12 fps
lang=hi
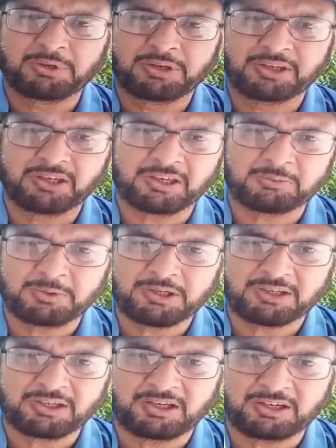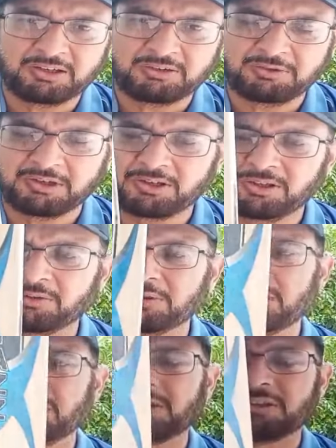मिलेंगे एक महीने की हैंडल की वारंटी
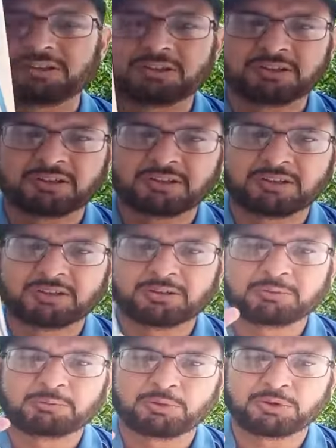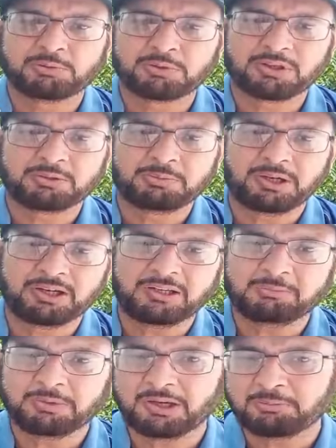होगी बहुत ज़बरदस्त बैड
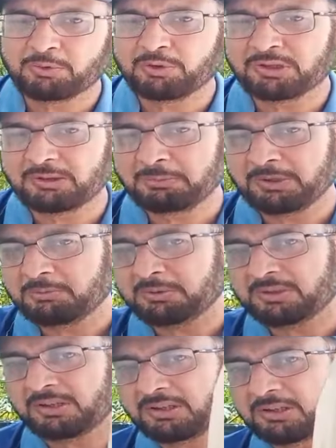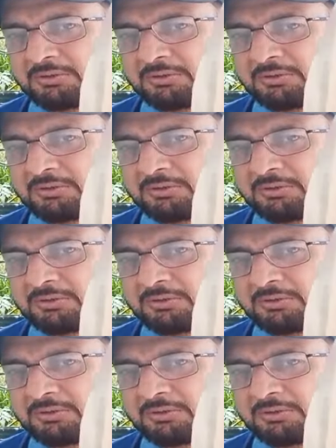है मैं आपको इनका पिंक भी चेक